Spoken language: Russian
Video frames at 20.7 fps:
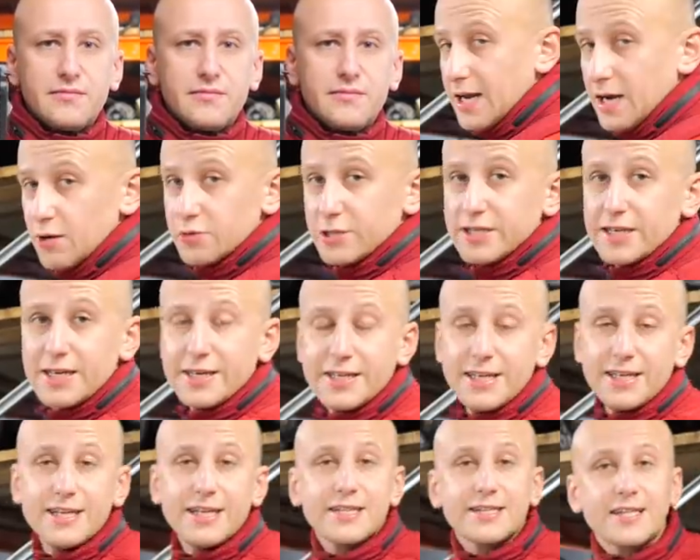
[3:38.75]
Для
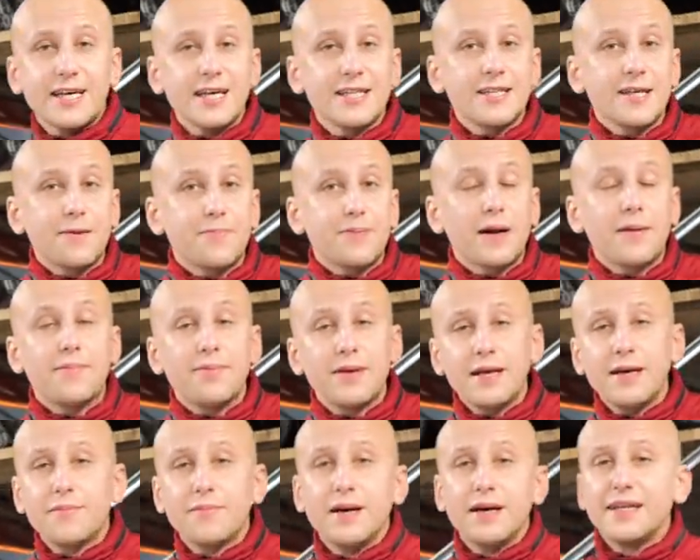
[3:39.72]
устранения данной
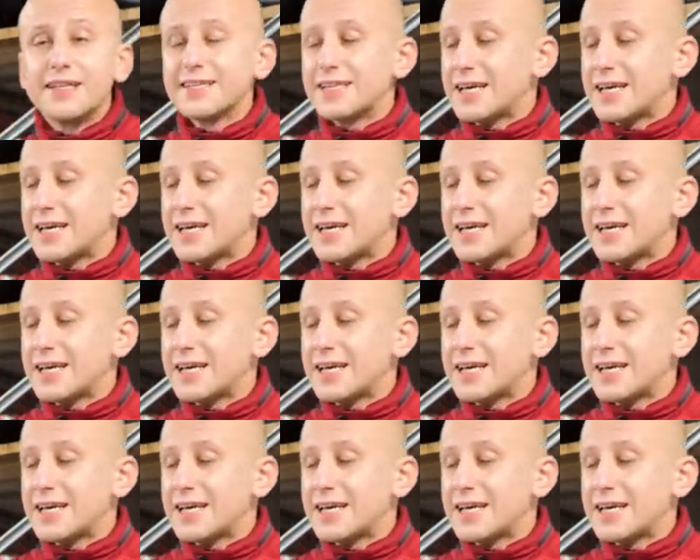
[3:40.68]
проблемы